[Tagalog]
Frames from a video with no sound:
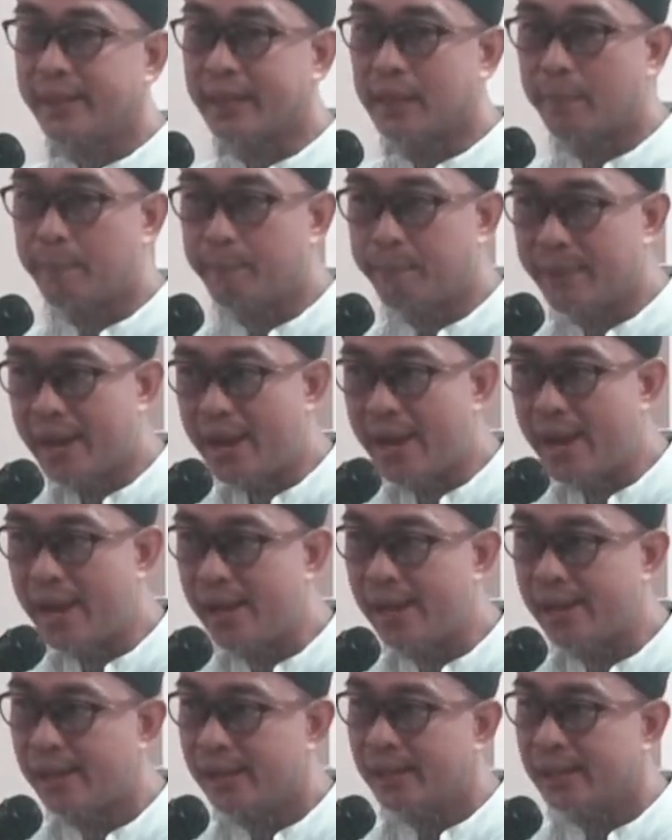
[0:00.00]
iti kapya
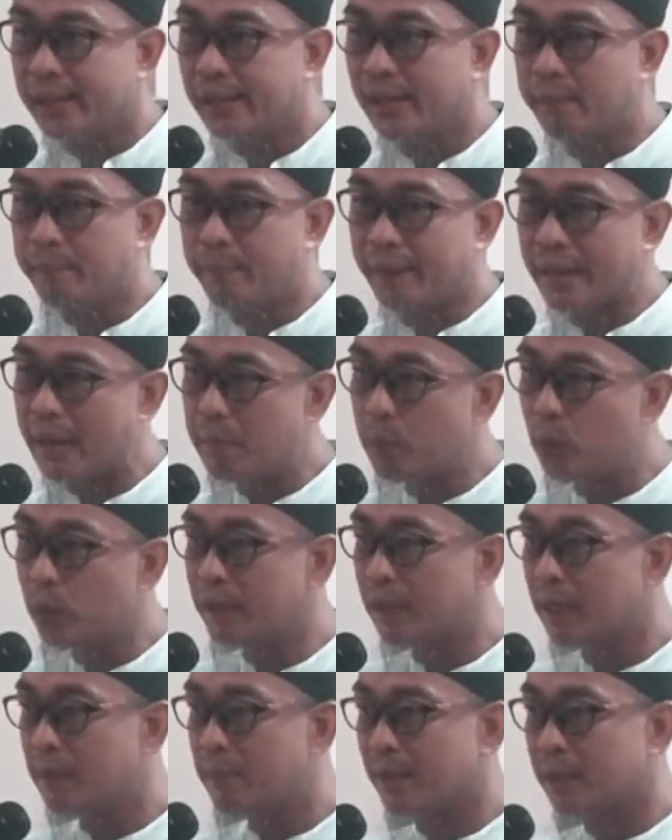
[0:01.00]
kin
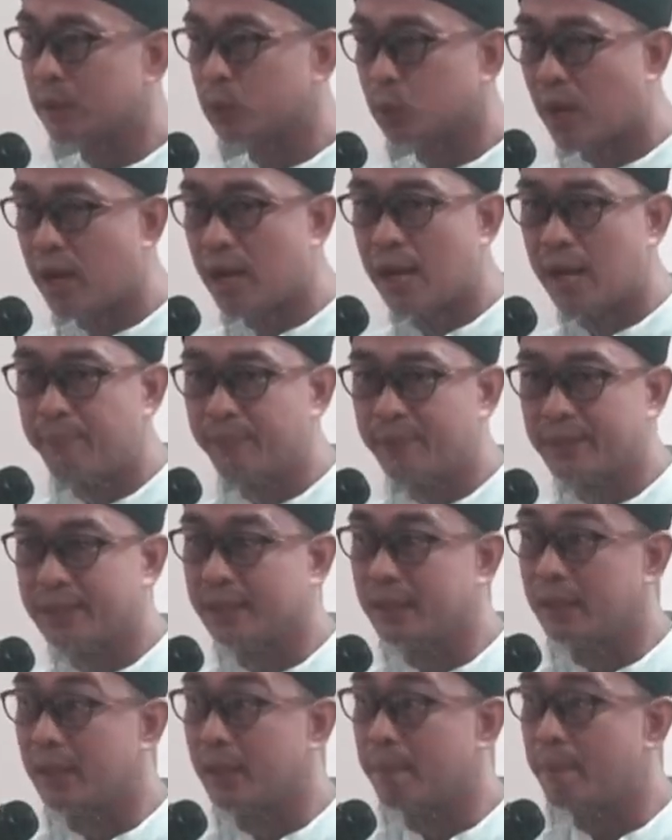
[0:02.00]
parabor ti namarswa
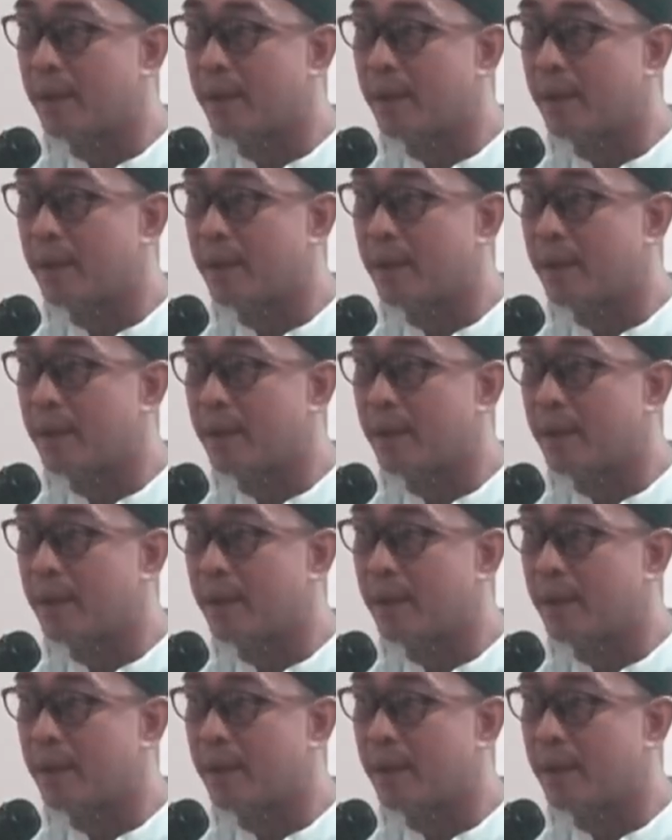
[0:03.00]
ket